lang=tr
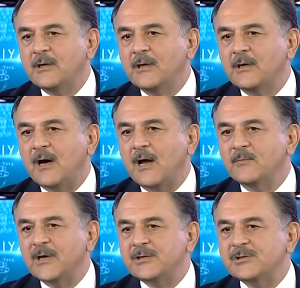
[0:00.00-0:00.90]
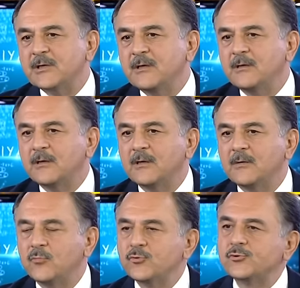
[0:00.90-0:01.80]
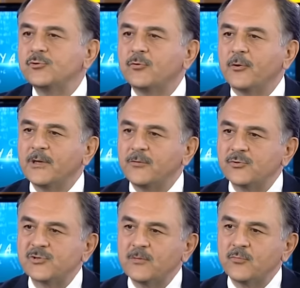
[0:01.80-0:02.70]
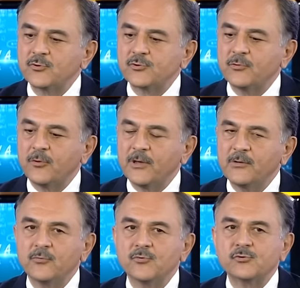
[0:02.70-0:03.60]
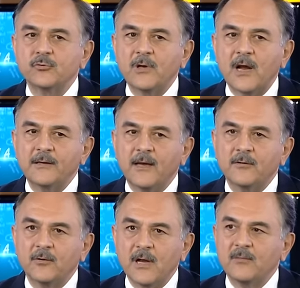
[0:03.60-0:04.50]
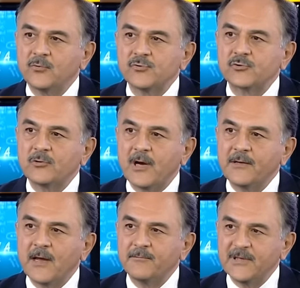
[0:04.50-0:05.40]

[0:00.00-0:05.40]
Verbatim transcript: e, almak için e, bursluluk oranı, yüksek bursluluk oranı unsurlardan, önemli unsurlardan